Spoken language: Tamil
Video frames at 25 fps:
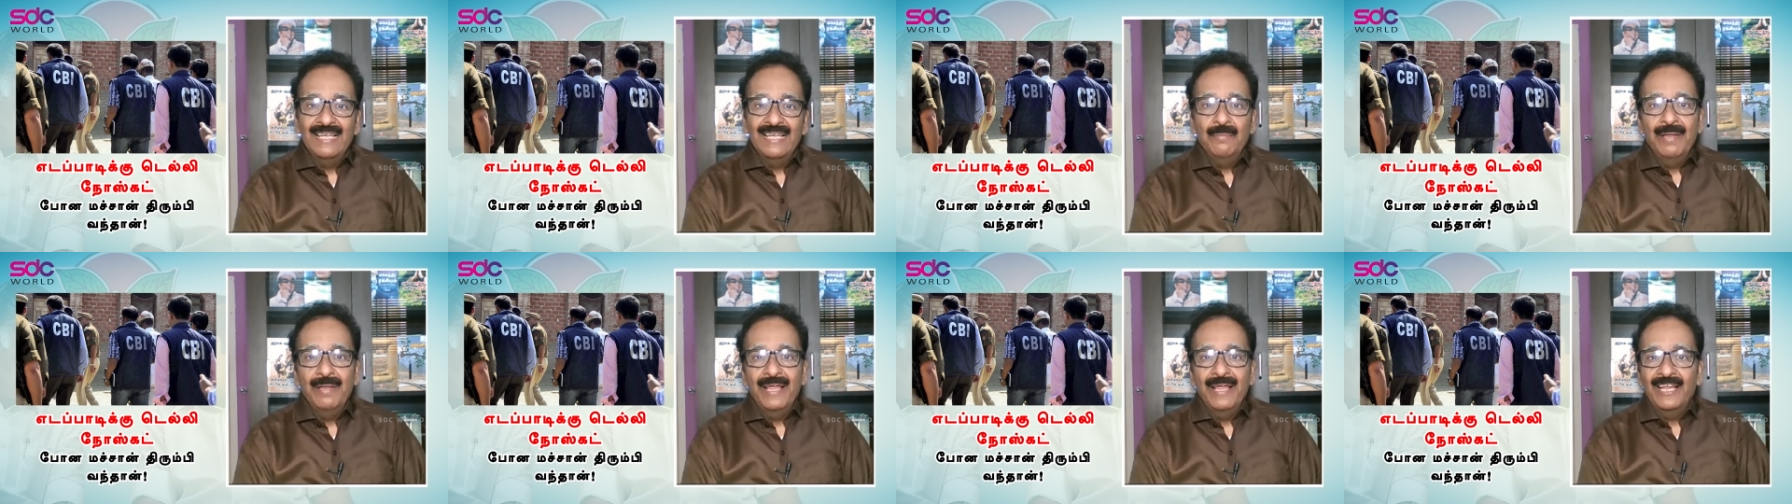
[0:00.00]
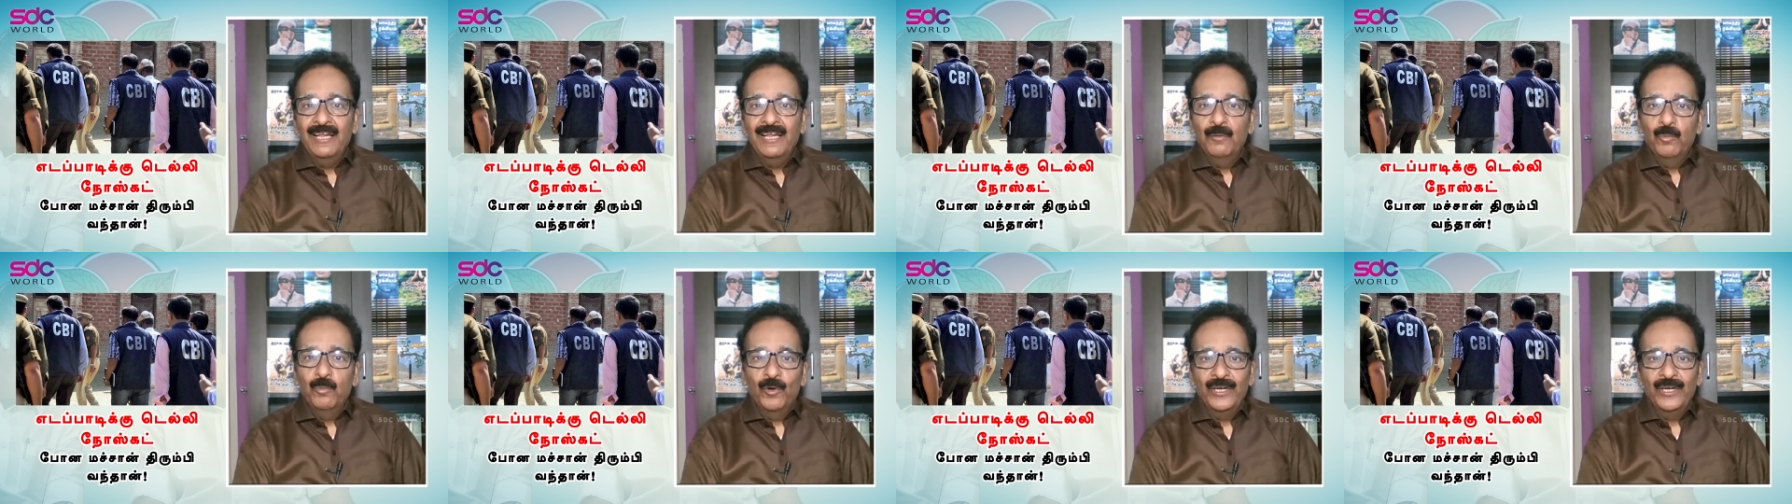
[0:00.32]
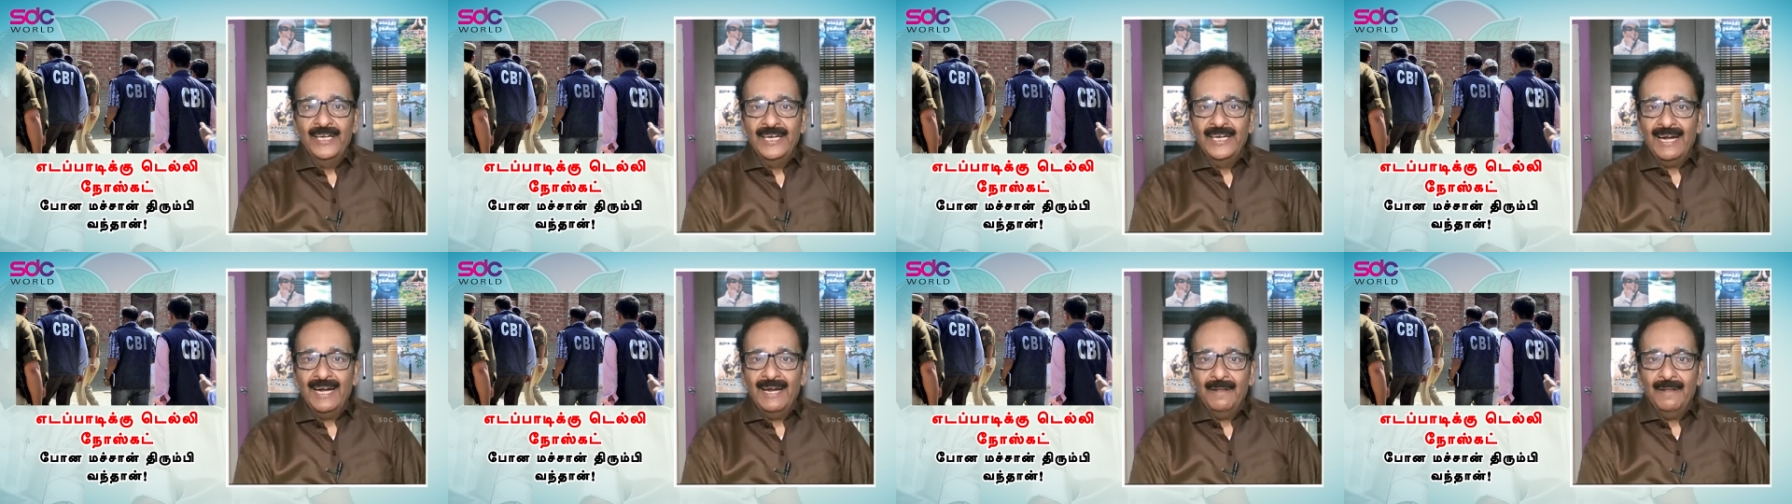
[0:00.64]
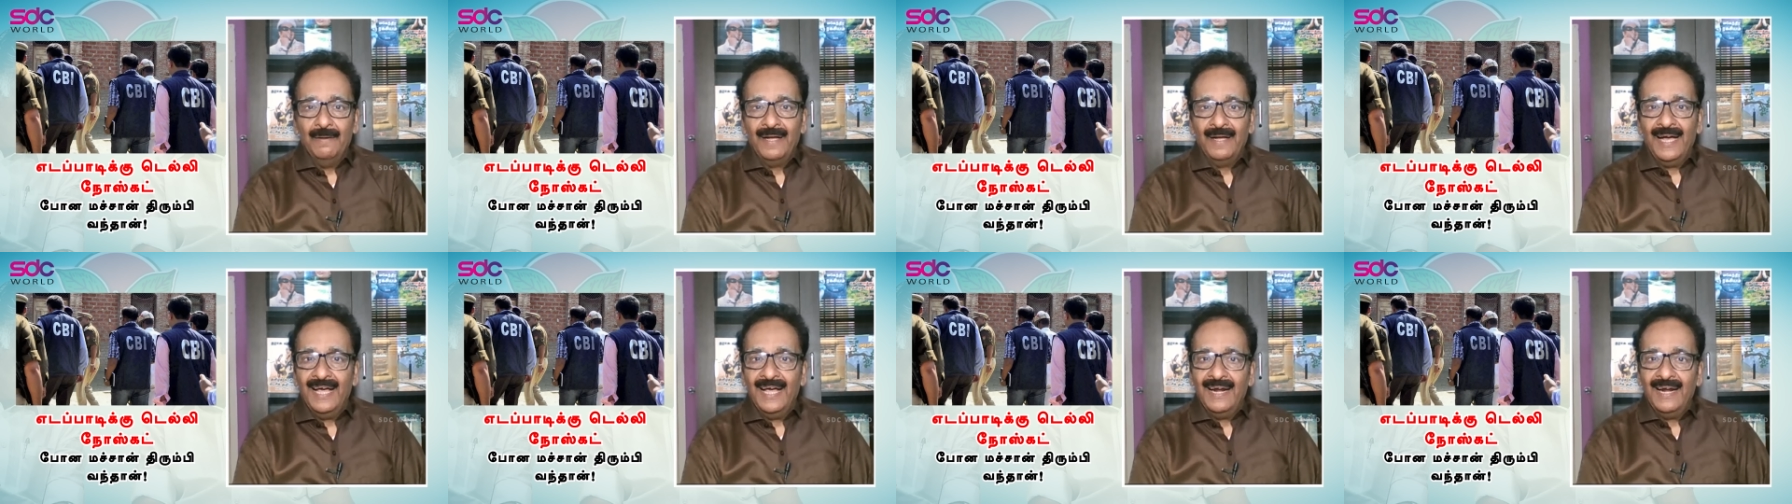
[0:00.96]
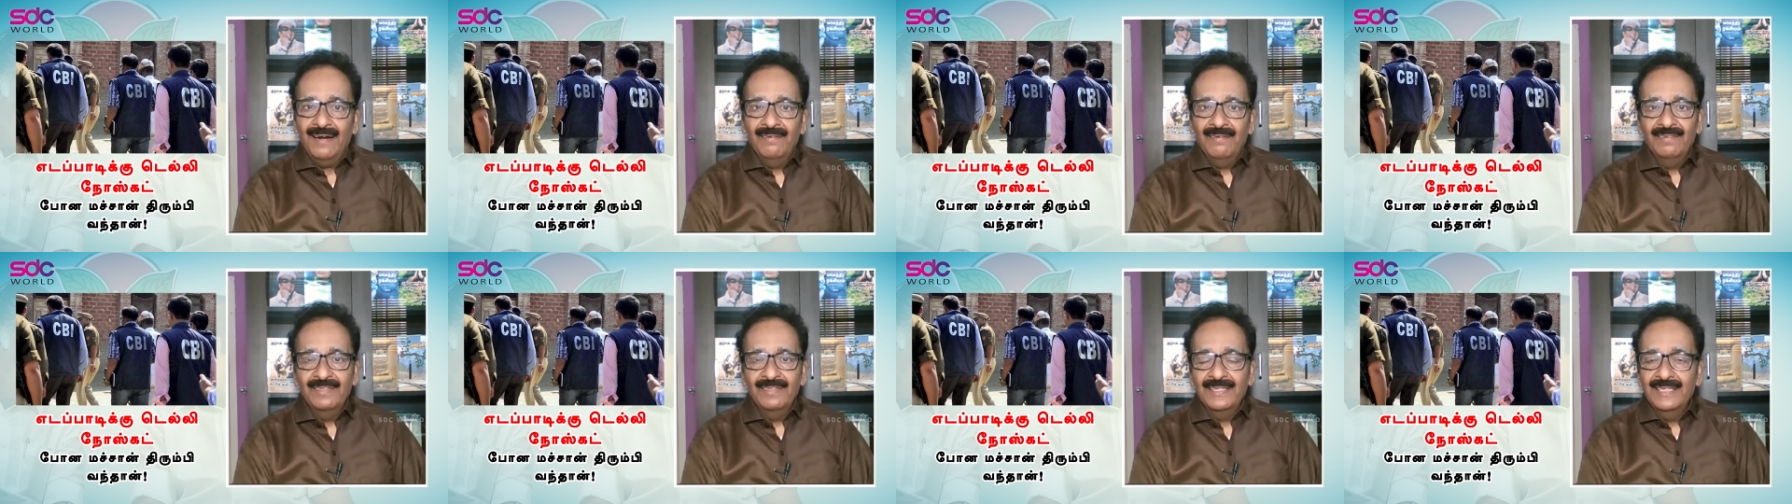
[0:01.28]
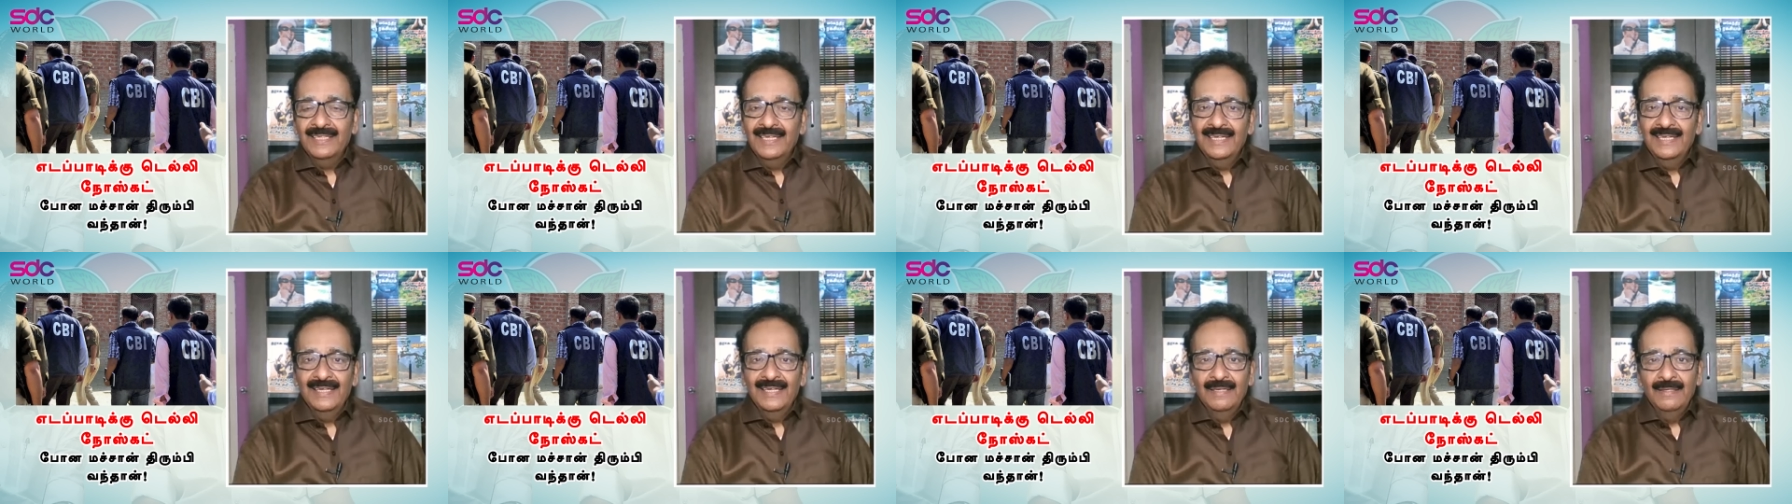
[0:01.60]
சிபிஐக்கு போகின்றன காரணம்
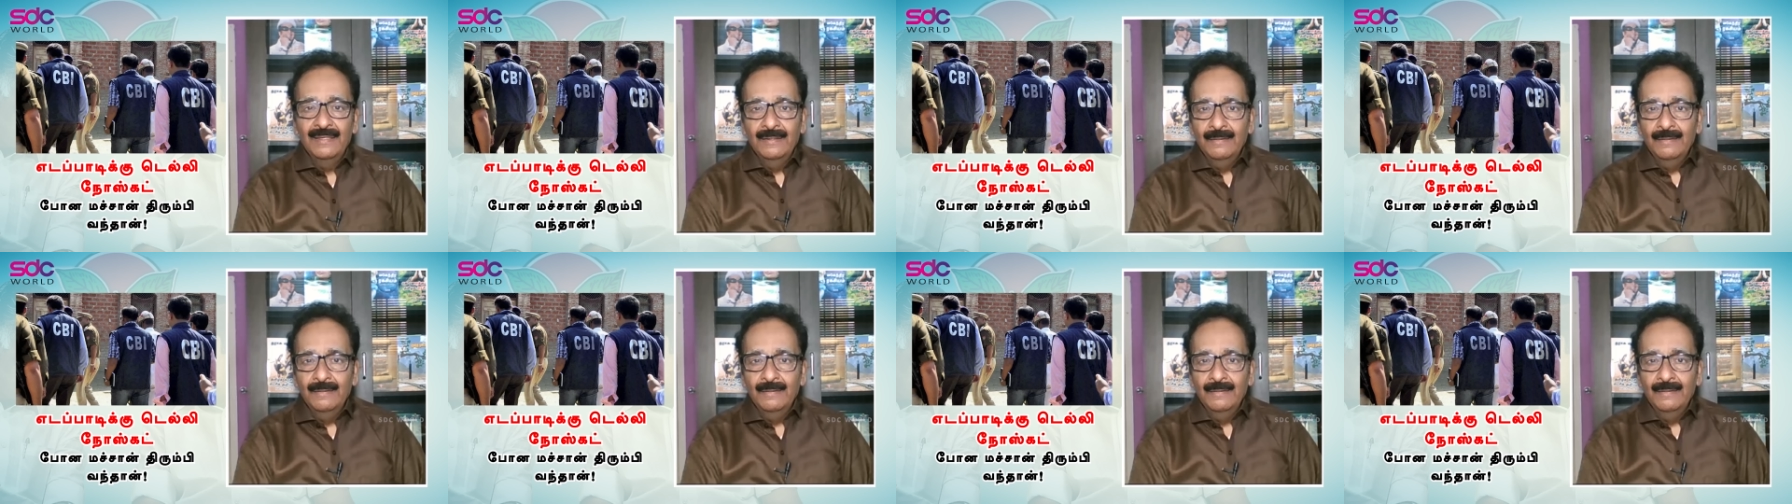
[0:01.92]
வந்து